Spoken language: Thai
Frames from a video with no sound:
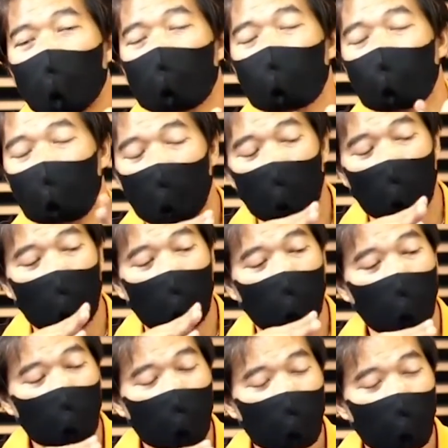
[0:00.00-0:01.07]
บ
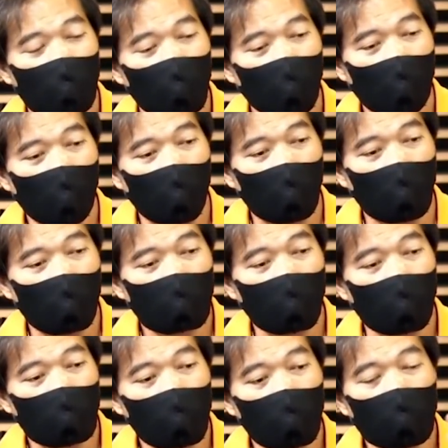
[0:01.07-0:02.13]
ว่ามันจะ
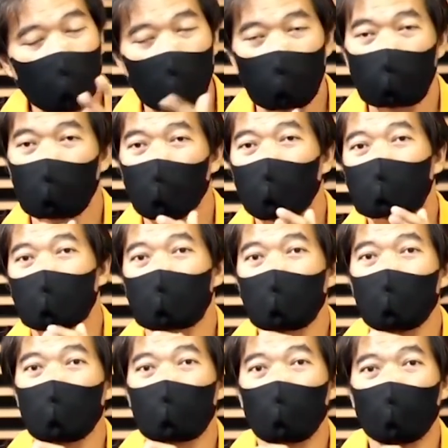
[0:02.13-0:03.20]
มีเบสค่อนข้างจะเย
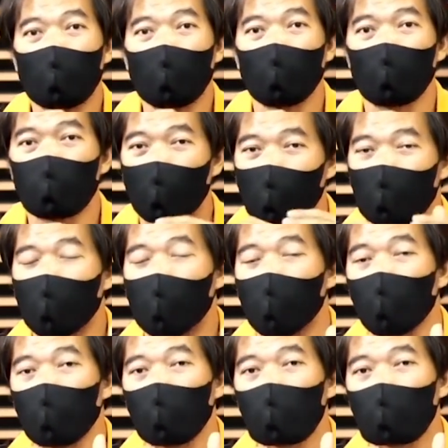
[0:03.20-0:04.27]
อะเพราะว่าเราฟังเบา
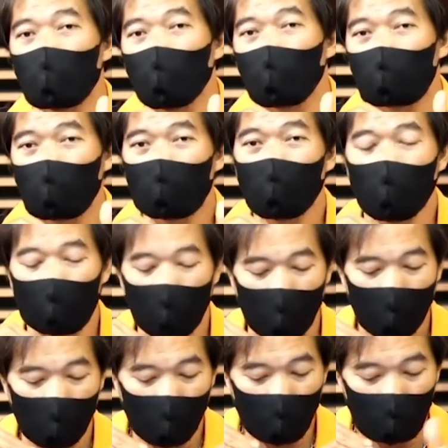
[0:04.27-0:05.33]
เราก็ต้องเพิ่มเบส
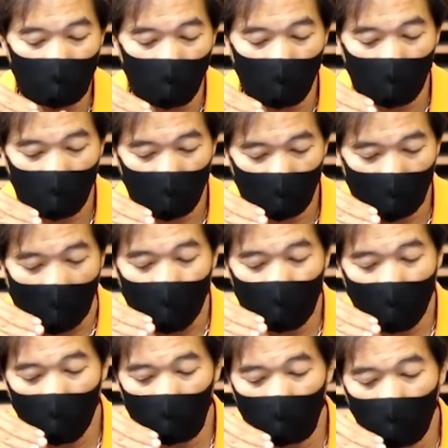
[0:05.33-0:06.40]
ให้รู้สึกตาม
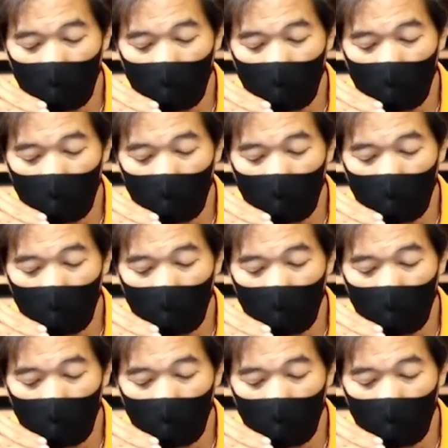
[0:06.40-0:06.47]
คอน